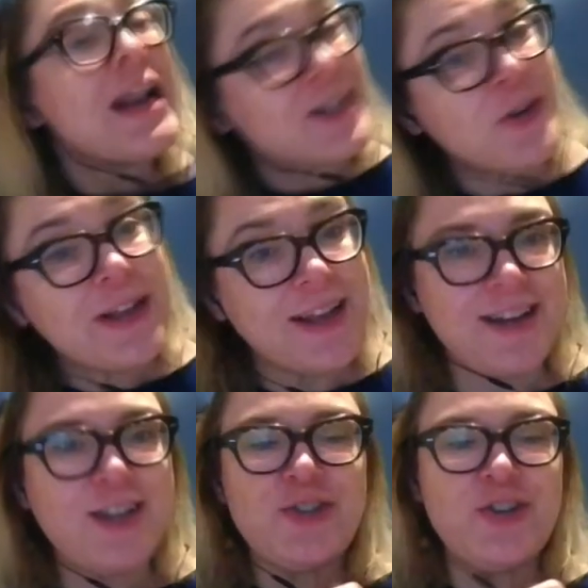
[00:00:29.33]
alle
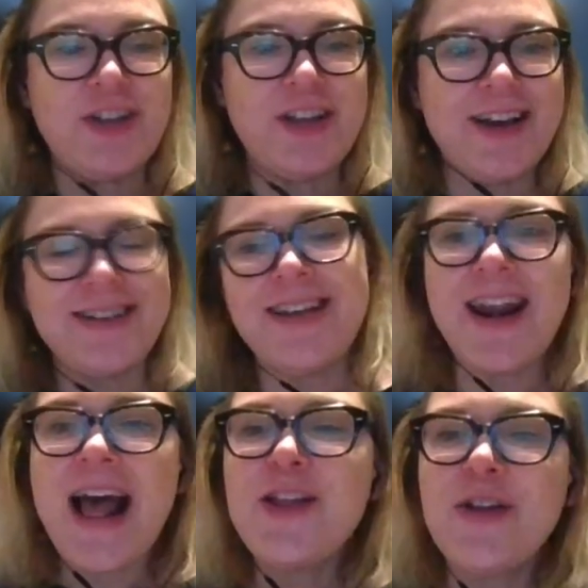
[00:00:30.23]
ascoltatrici di Crystal
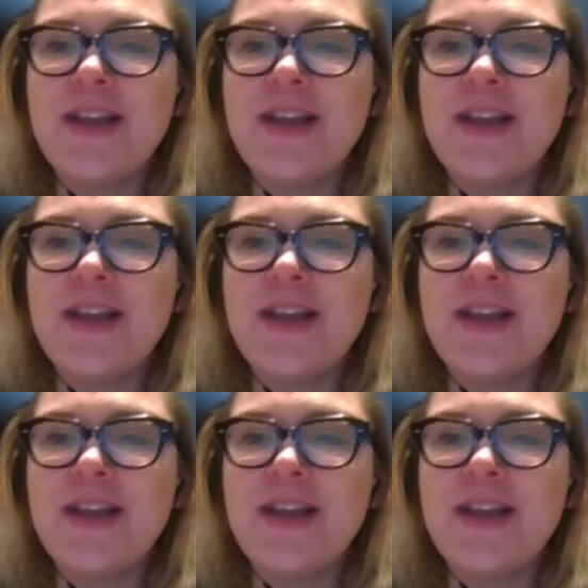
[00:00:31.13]
Radio